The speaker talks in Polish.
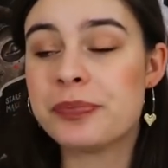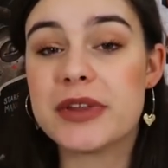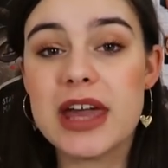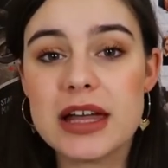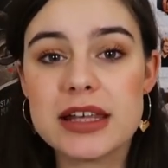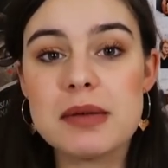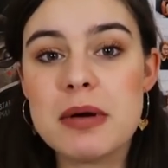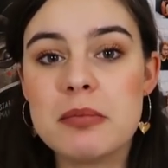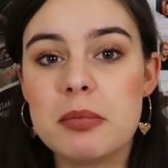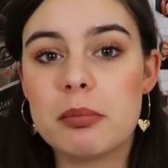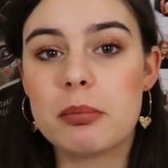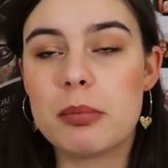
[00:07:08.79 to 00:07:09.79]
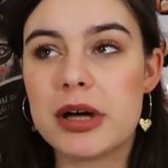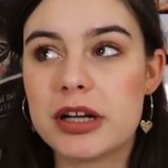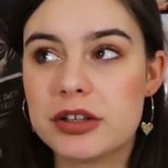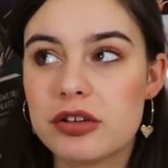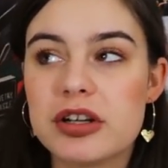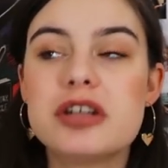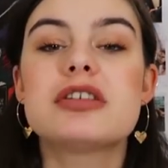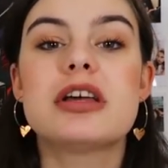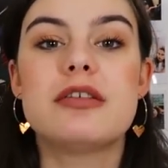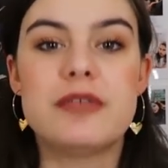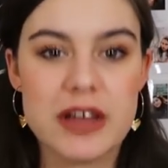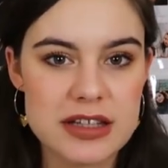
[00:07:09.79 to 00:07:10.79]
Ja nie mam
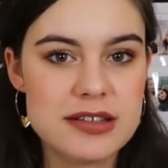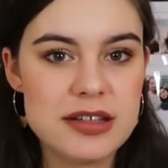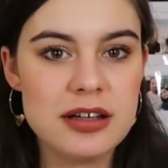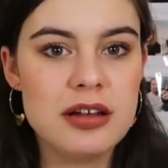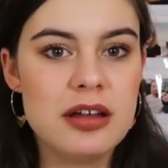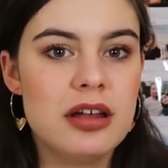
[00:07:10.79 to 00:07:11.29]
merytorycznej wiedzy,